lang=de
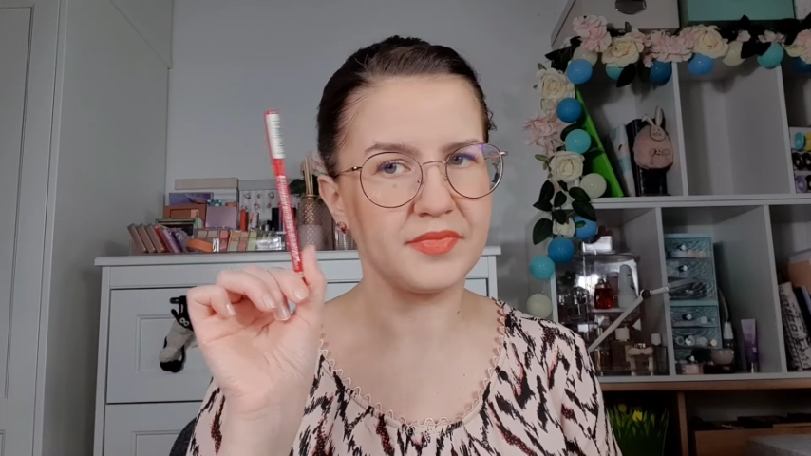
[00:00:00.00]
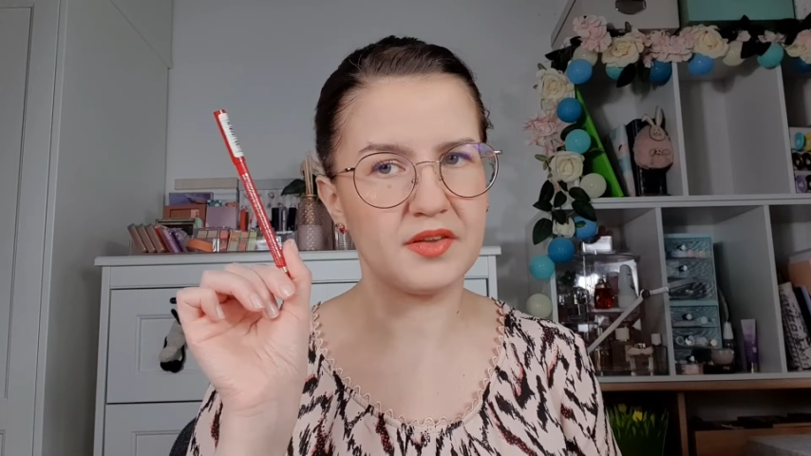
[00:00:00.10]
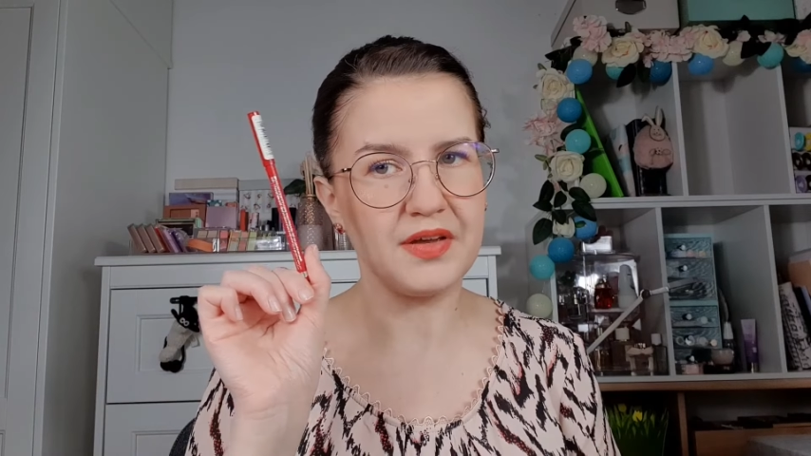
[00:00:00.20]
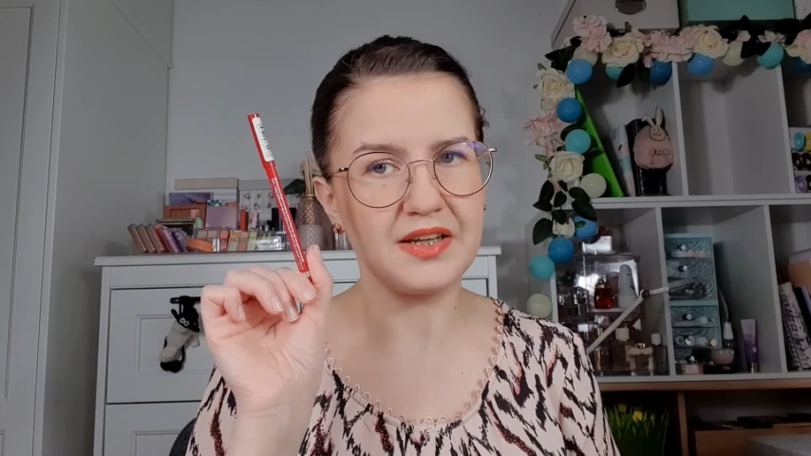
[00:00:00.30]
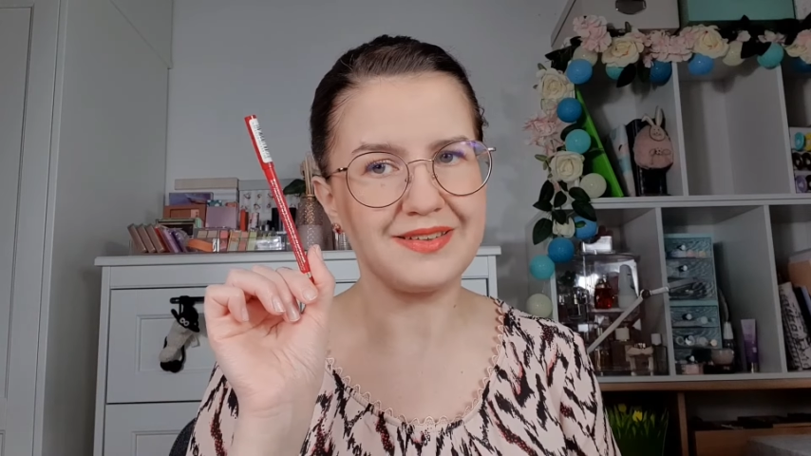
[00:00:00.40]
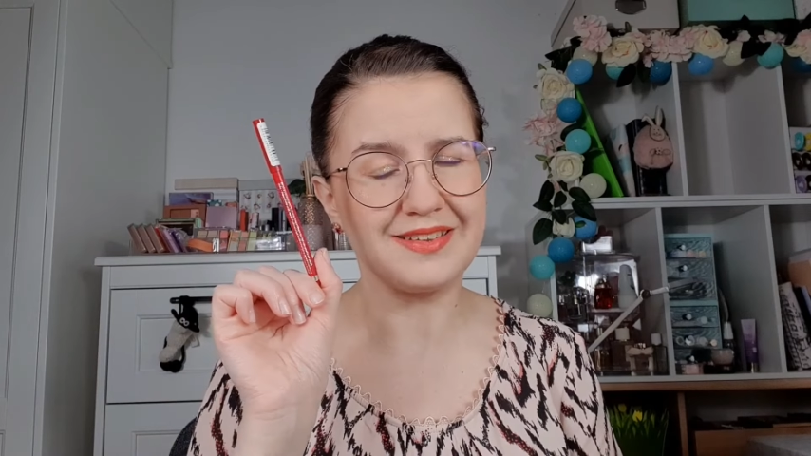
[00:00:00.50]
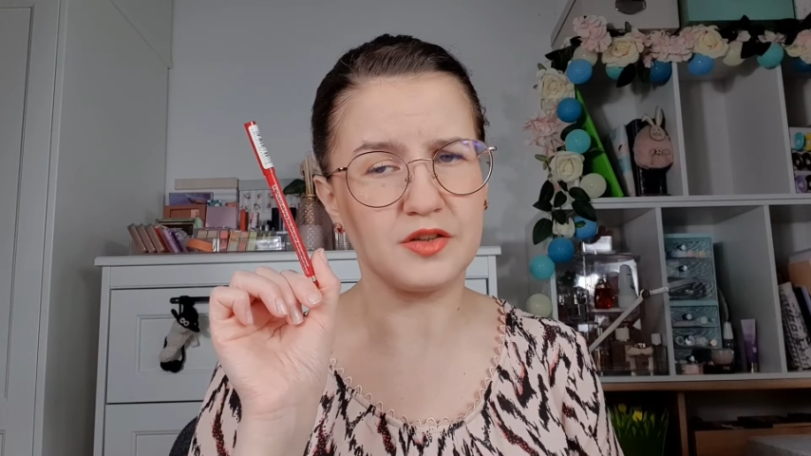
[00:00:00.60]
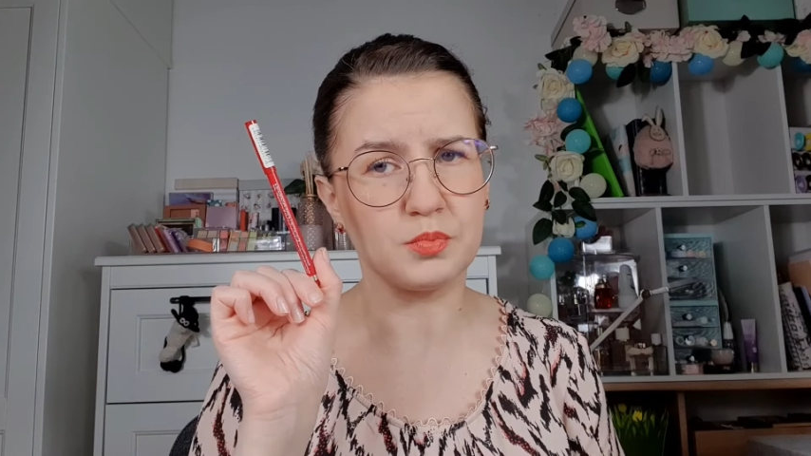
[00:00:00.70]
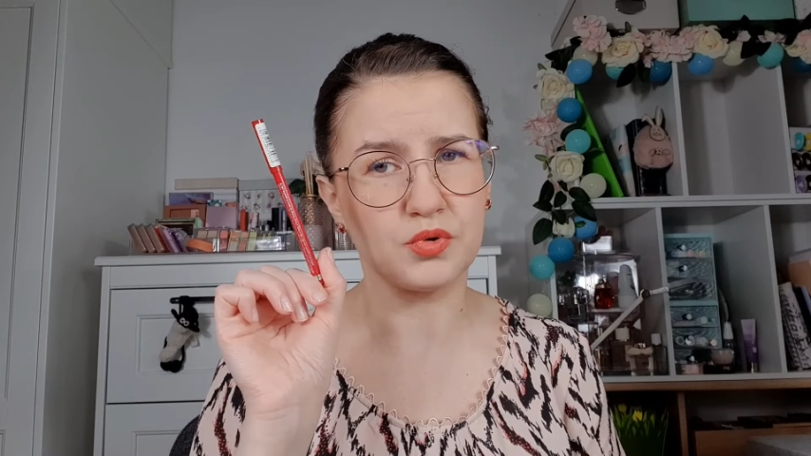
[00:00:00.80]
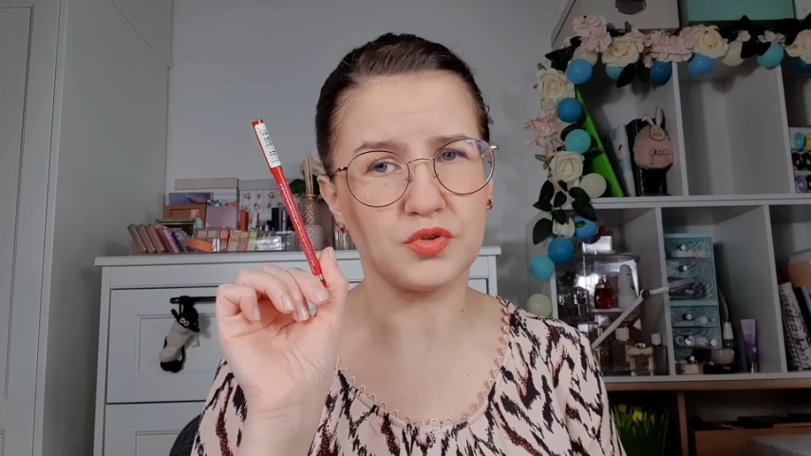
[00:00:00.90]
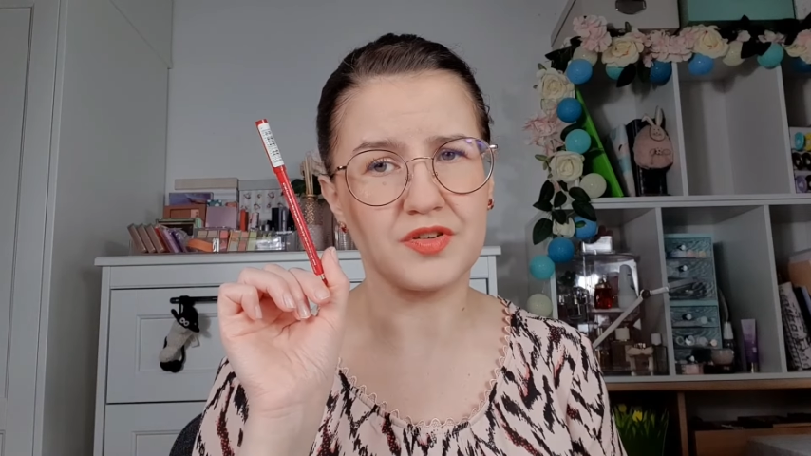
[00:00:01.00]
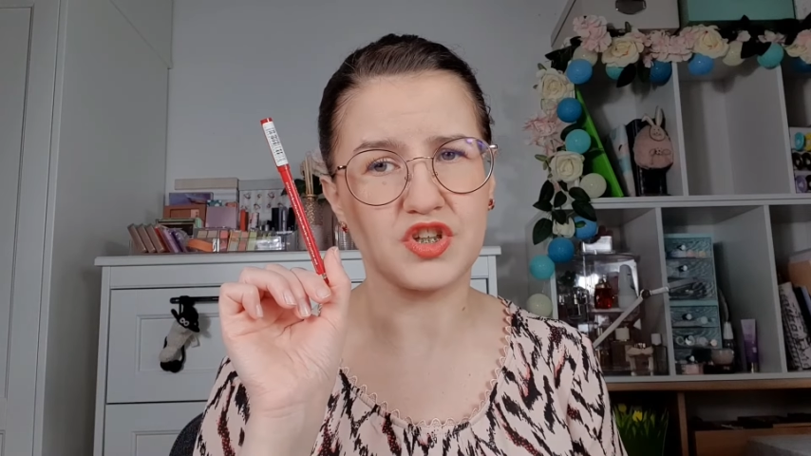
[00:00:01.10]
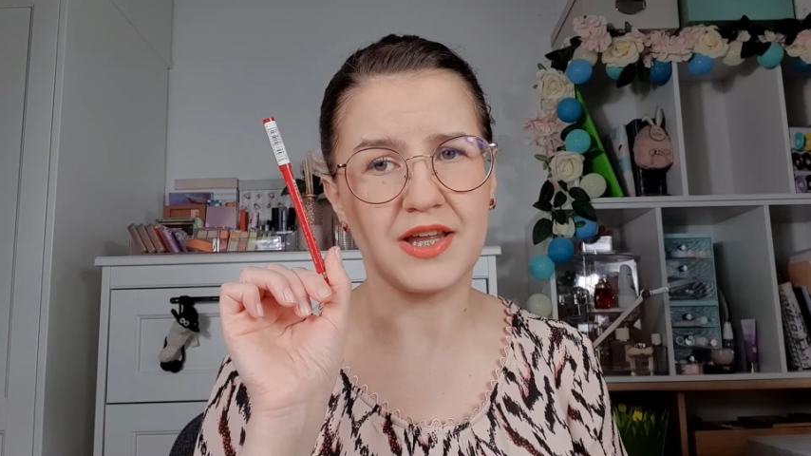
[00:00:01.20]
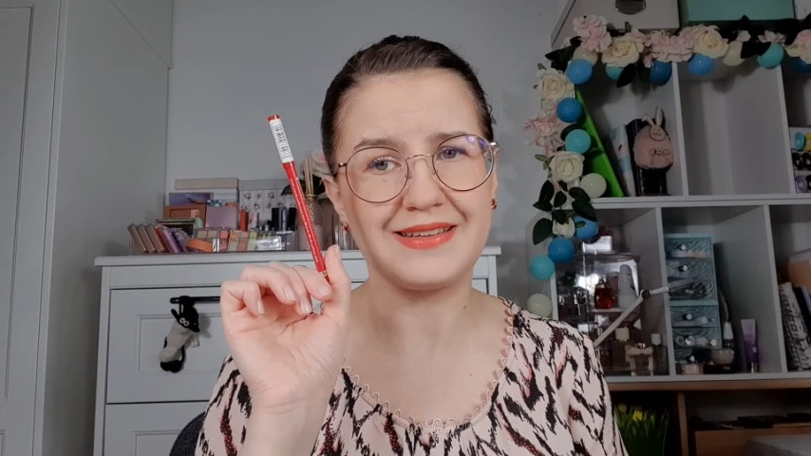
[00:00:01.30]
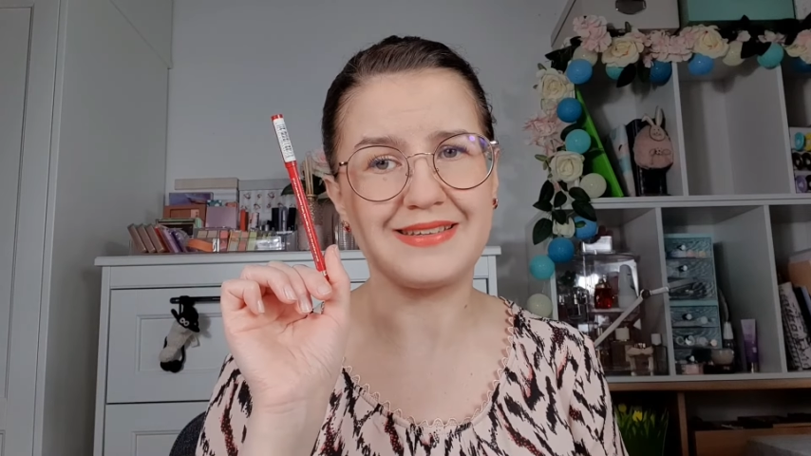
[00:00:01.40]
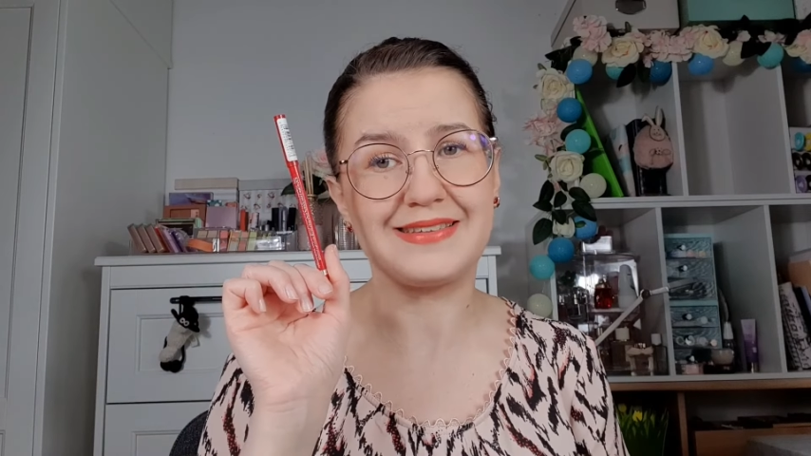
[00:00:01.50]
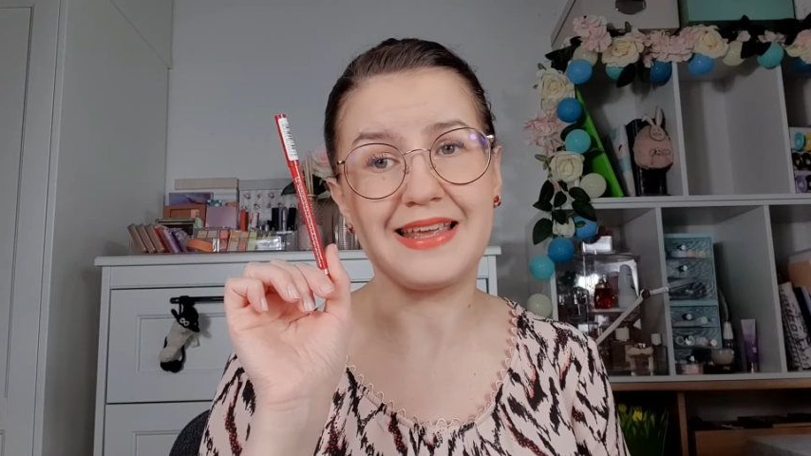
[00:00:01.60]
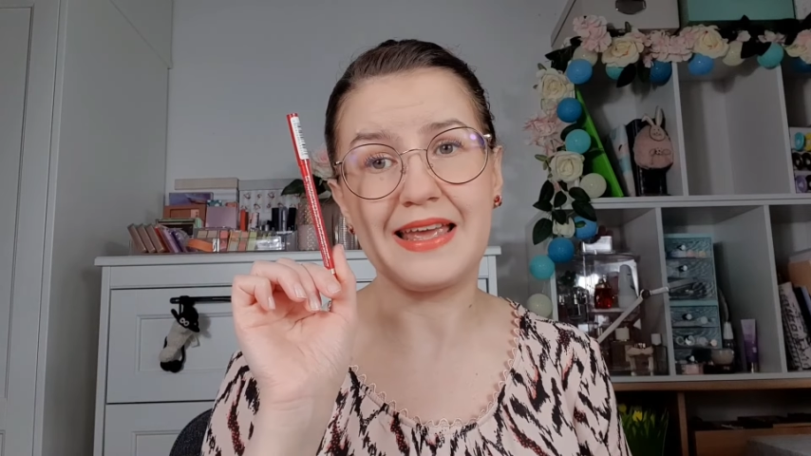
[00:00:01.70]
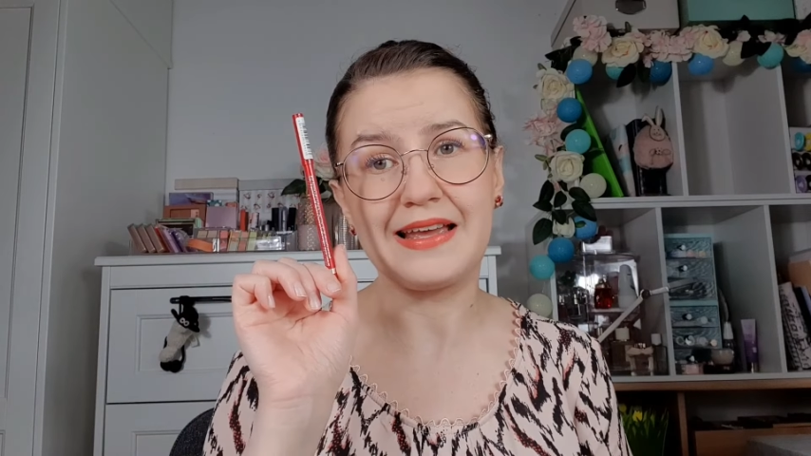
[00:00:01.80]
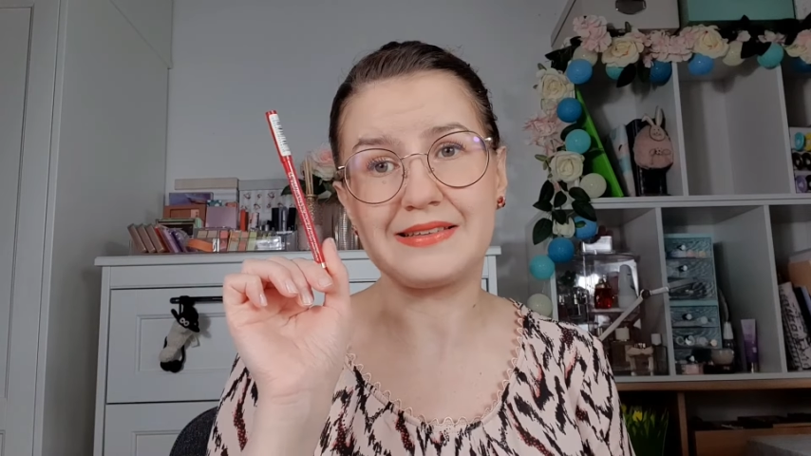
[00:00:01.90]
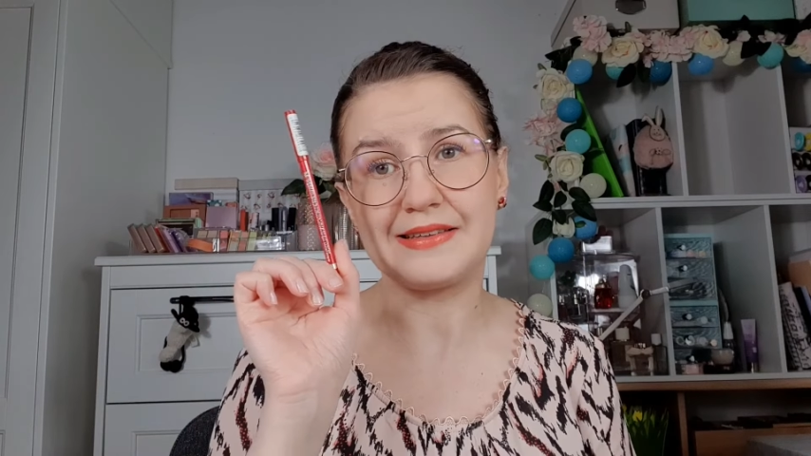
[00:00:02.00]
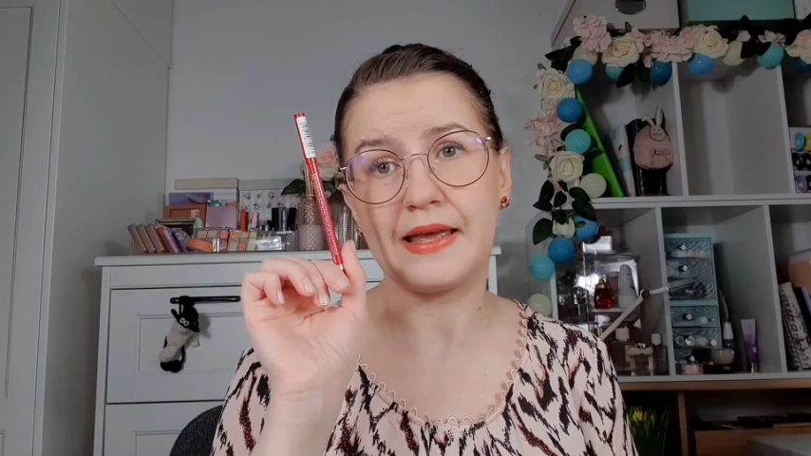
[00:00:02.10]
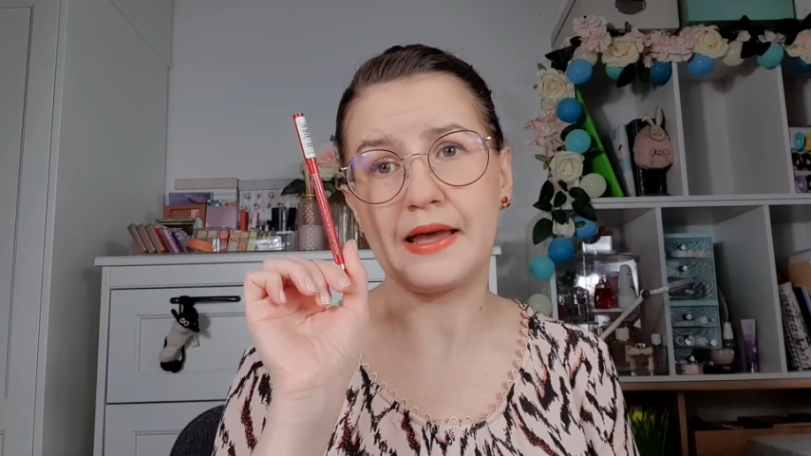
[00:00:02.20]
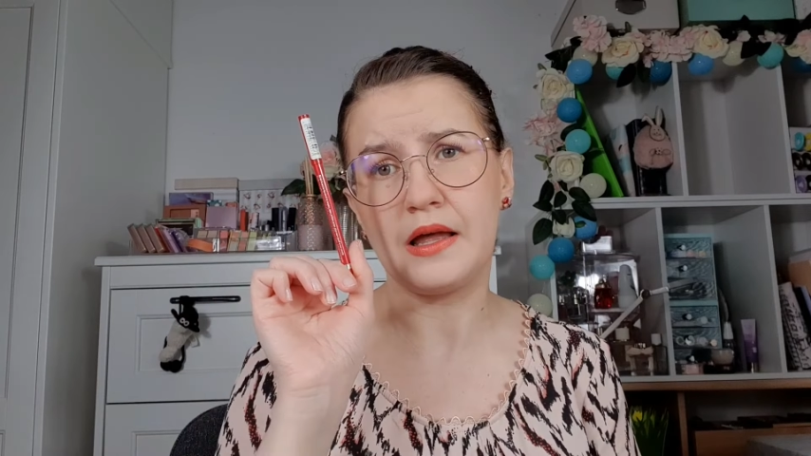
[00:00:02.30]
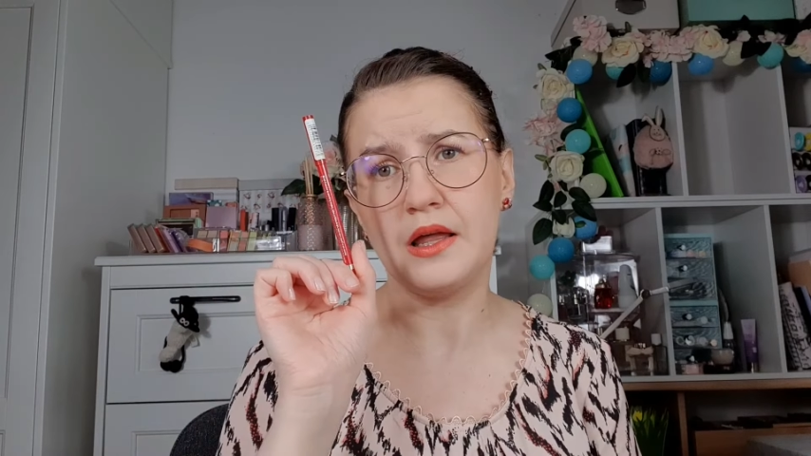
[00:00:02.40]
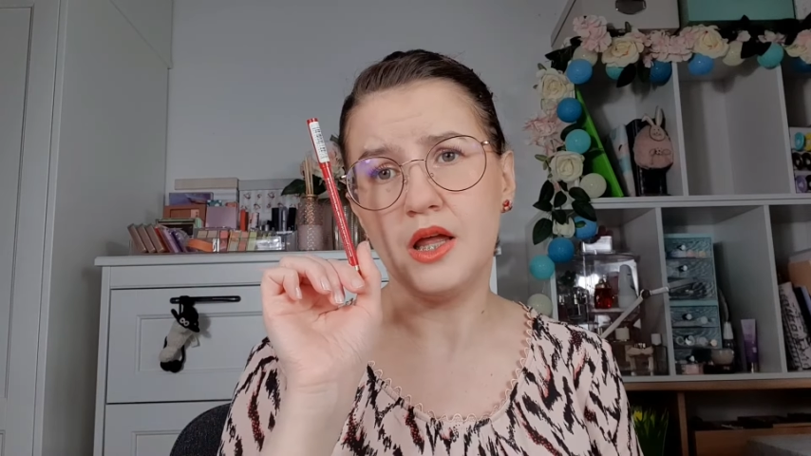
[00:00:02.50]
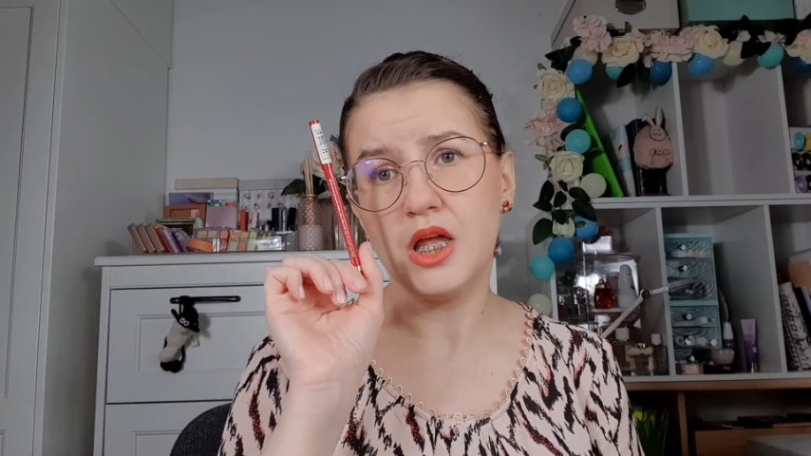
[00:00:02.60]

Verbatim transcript: werde ich dieses Produkt wahrscheinlich sehr, sehr,